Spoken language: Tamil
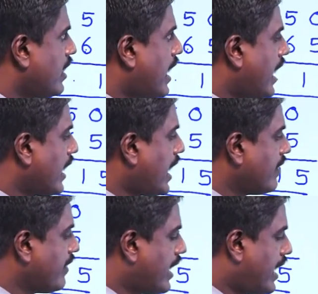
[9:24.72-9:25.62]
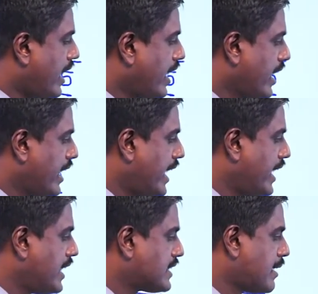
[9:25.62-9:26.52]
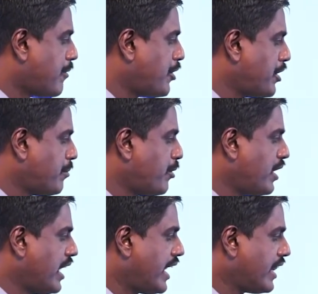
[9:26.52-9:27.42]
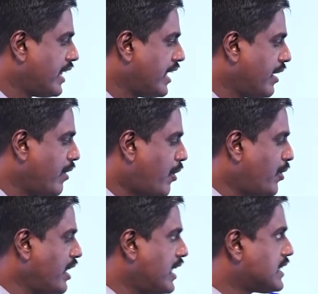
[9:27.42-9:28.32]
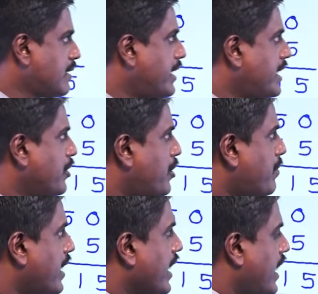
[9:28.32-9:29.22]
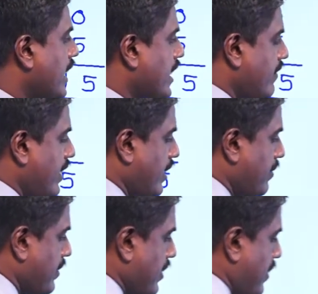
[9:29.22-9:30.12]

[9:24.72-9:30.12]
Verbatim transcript: நான்காவது வினா இரண்டு தசம் ஒன்று மூன்றிலிருந்து ஒன்று தசம் எட்டு ஒன்பதை கழிக்க வேண்டும்